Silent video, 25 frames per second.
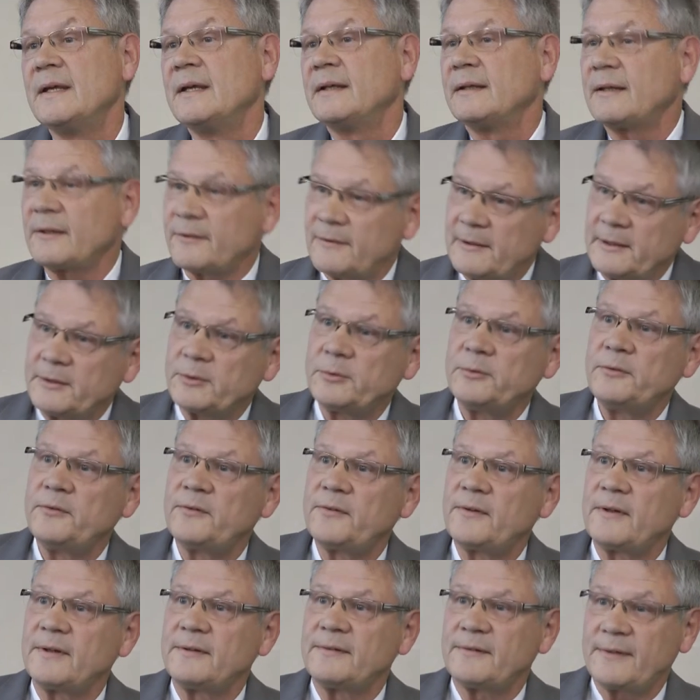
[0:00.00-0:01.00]
Das liegt
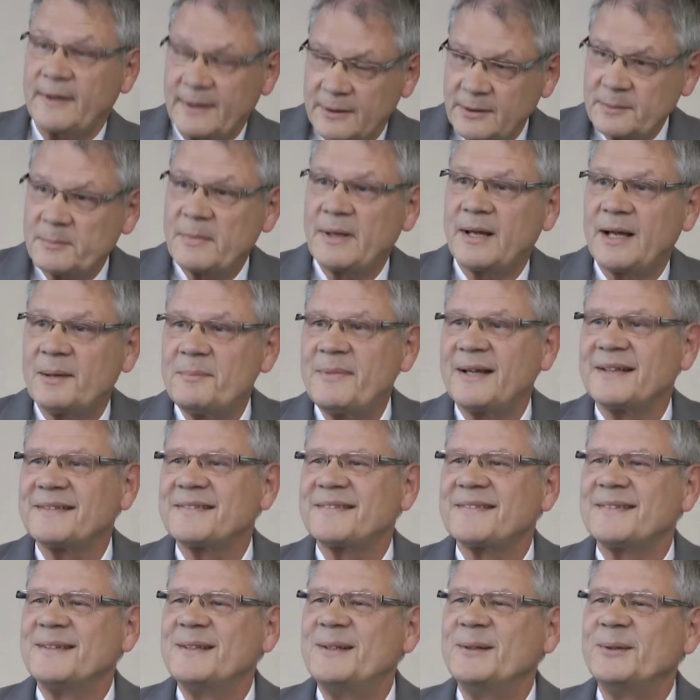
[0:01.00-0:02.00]
uns sehr am
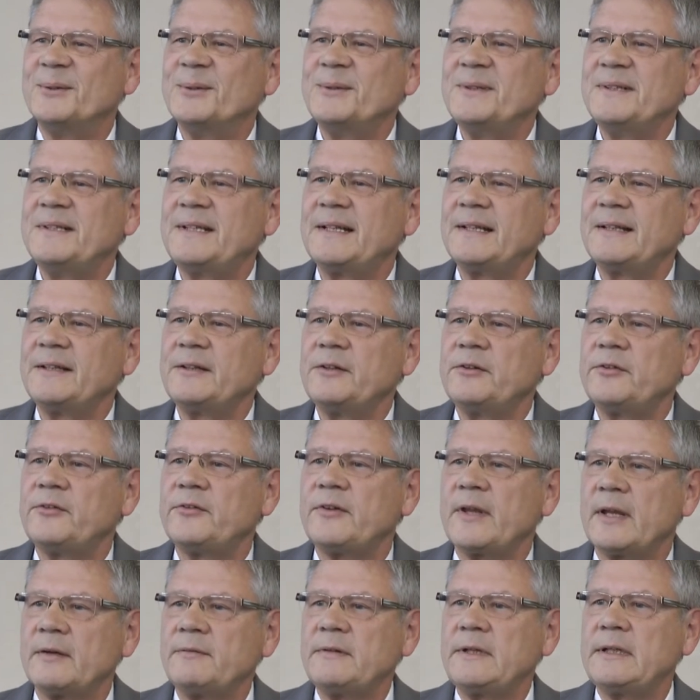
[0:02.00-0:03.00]
Herzen und äh, ist
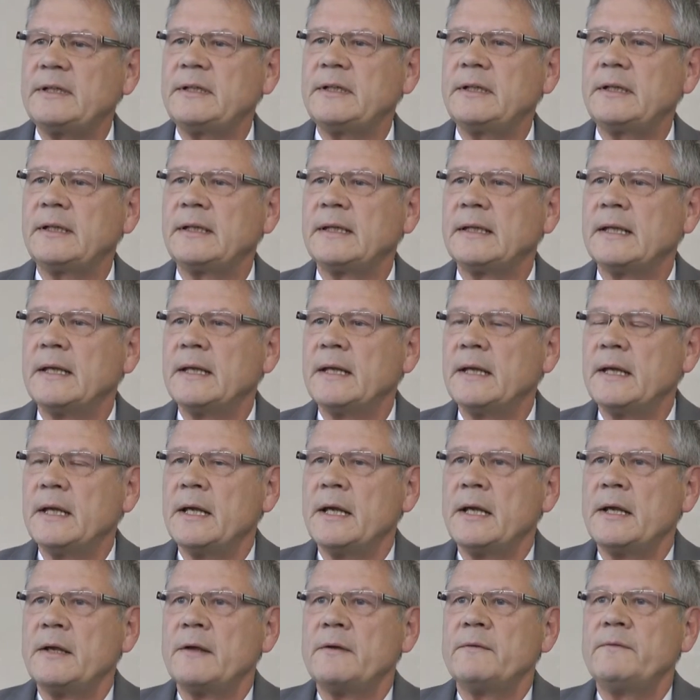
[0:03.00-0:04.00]
sehr wichtig.
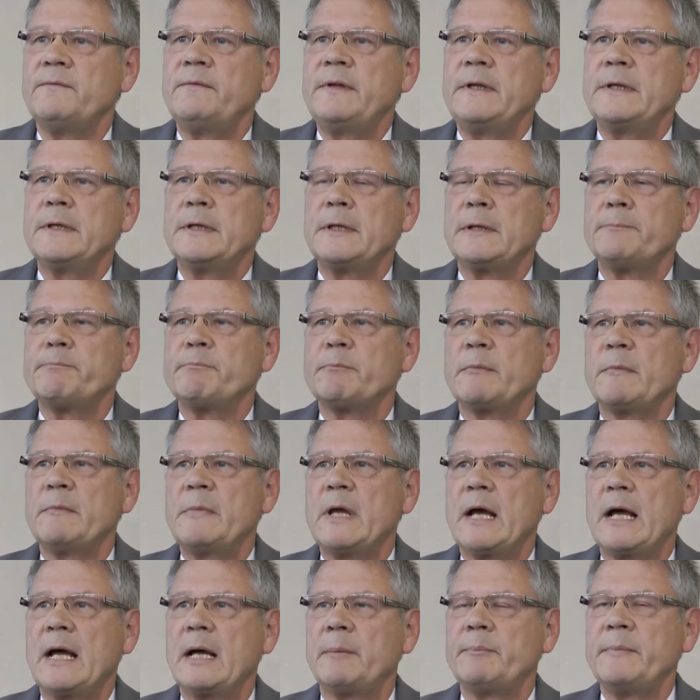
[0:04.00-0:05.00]
Wir,
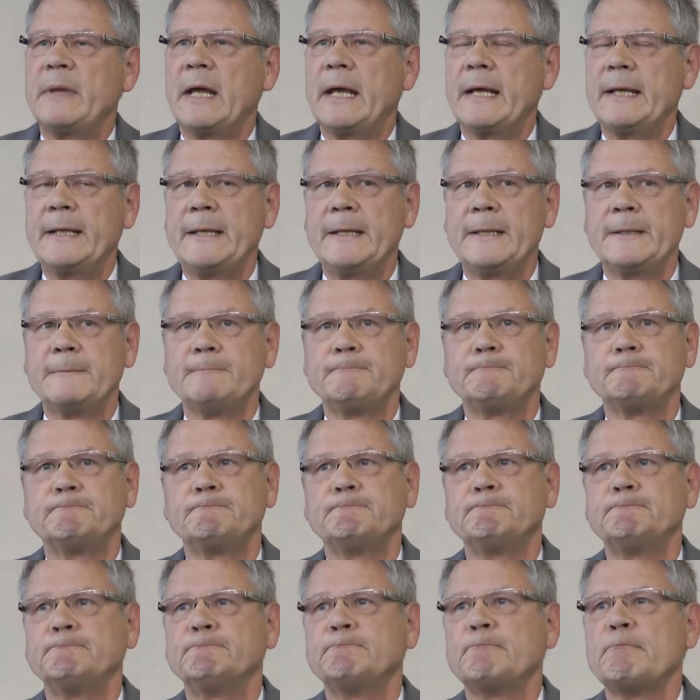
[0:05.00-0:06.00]
wir haben eine
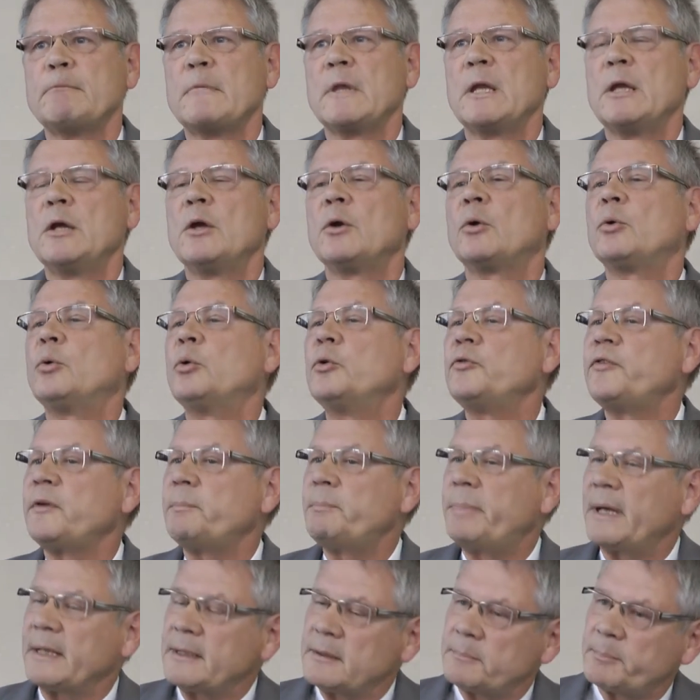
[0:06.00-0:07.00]
große
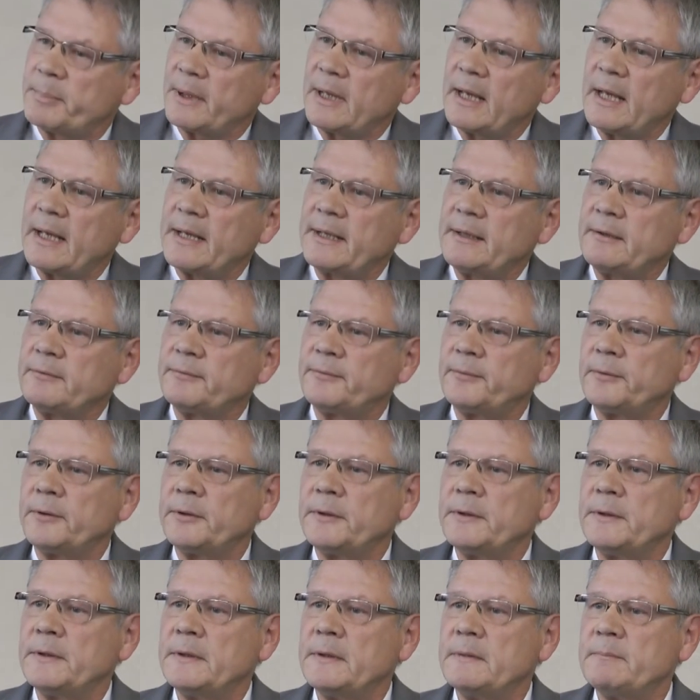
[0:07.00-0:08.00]
Bandbreite
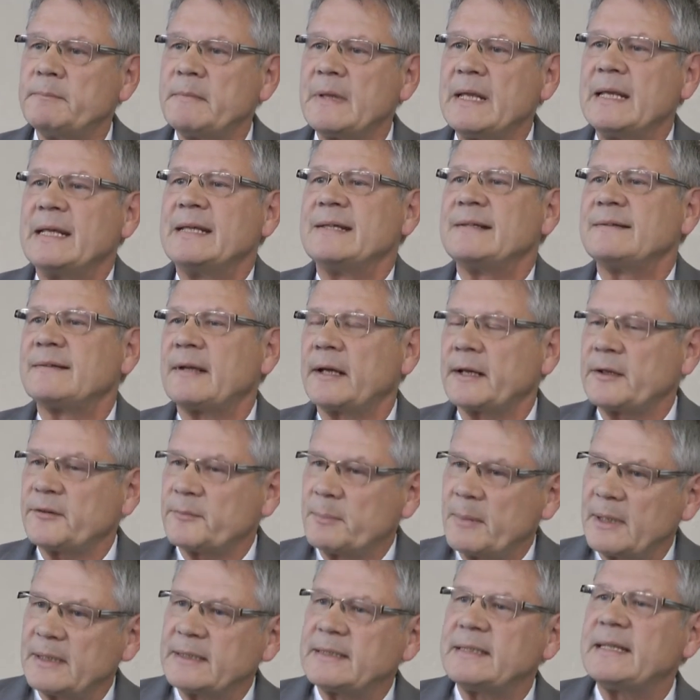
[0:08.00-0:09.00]
von, ich sage es
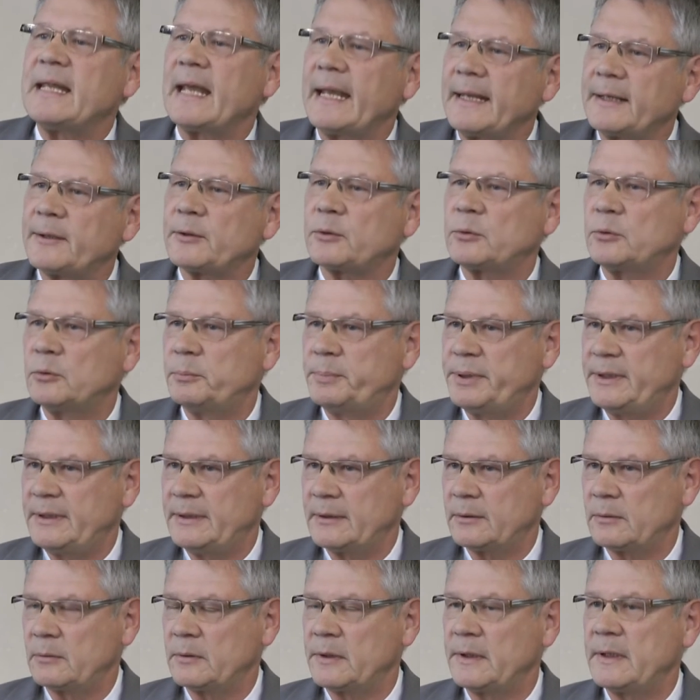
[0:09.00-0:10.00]
mal,
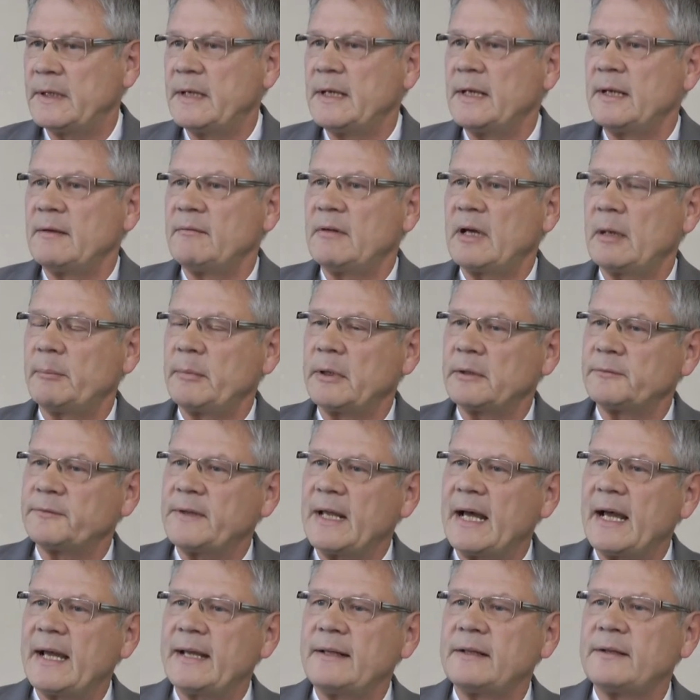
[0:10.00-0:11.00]
Tätergruppierungen. Wir haben auf
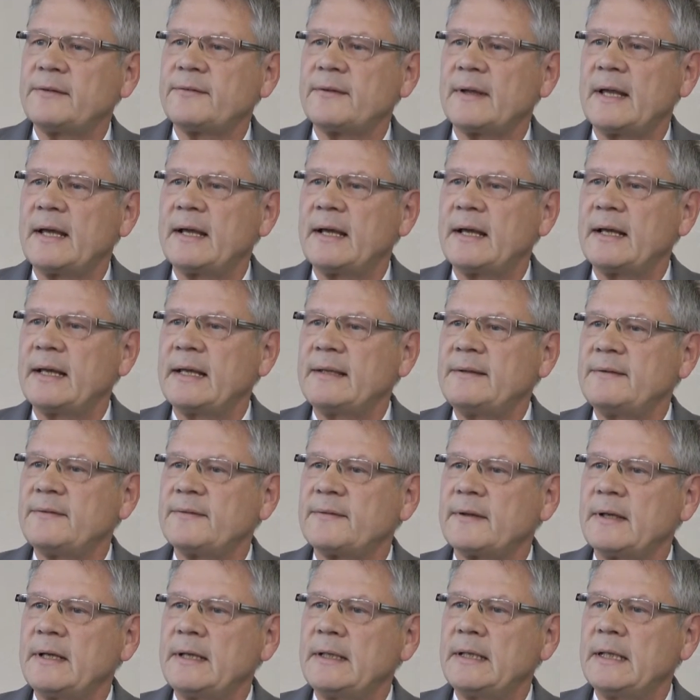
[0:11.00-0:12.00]
der äh, einen,
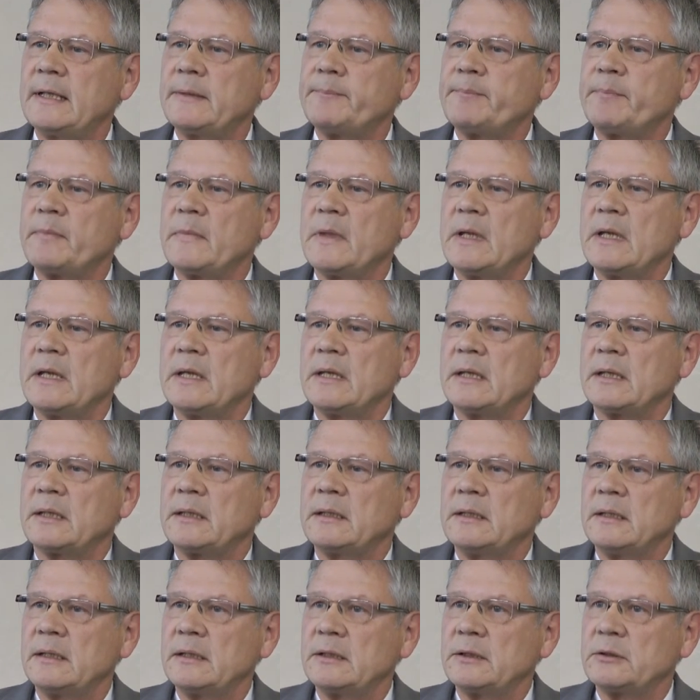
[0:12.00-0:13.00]
Seite äh,
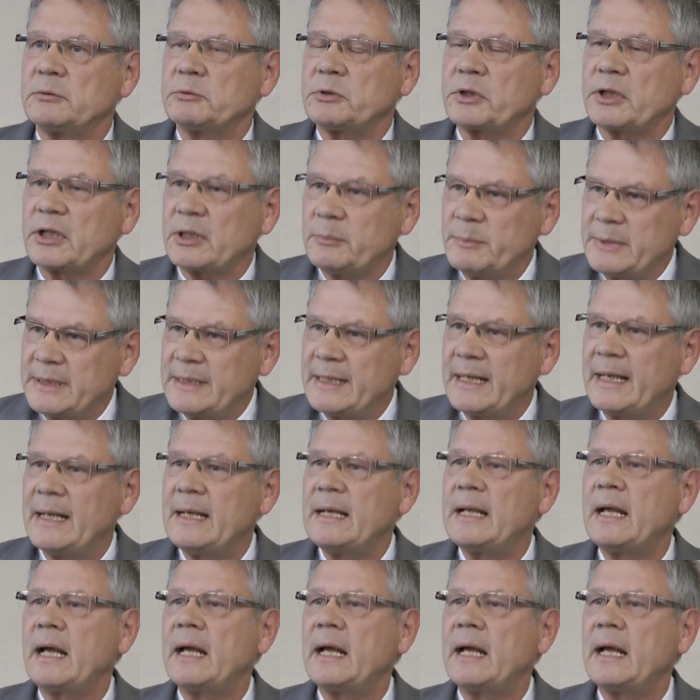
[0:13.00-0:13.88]
kriminell